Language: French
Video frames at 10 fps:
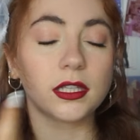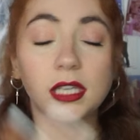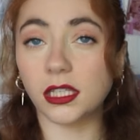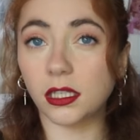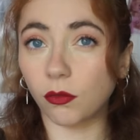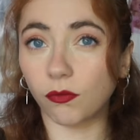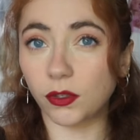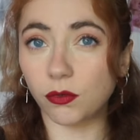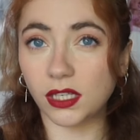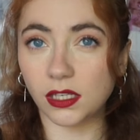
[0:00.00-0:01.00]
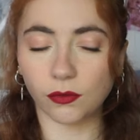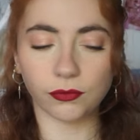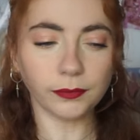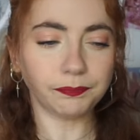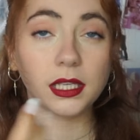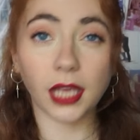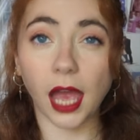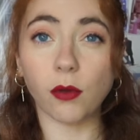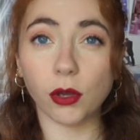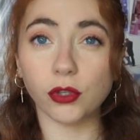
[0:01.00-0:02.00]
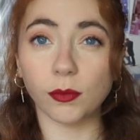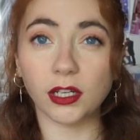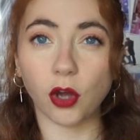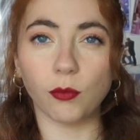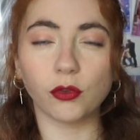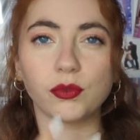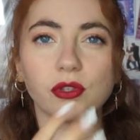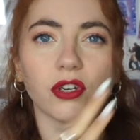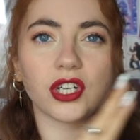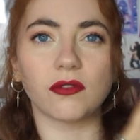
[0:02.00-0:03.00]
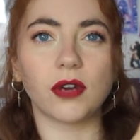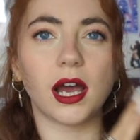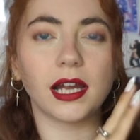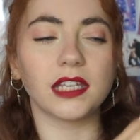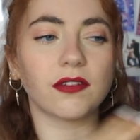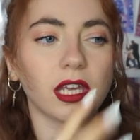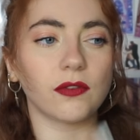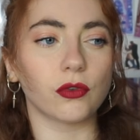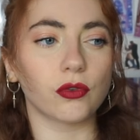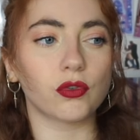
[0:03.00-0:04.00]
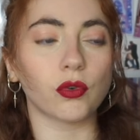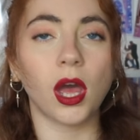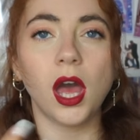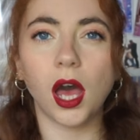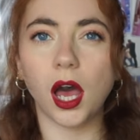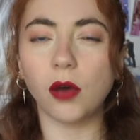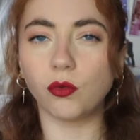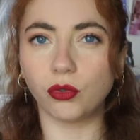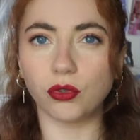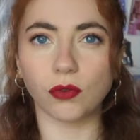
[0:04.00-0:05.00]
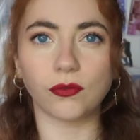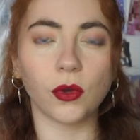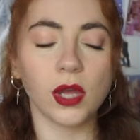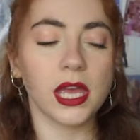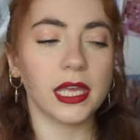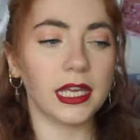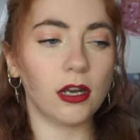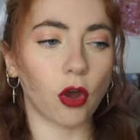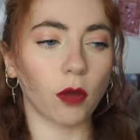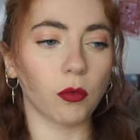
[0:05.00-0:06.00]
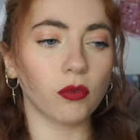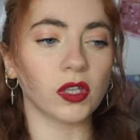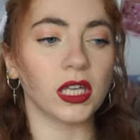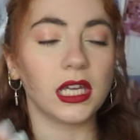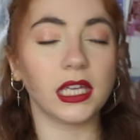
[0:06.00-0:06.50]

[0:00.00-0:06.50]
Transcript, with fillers: qu'est-ce qu'ont vécu ces enfants, à quoi ressemblait leur monde, puisque à chaque fois un livre est focus sur un ou deux enfants et leur monde,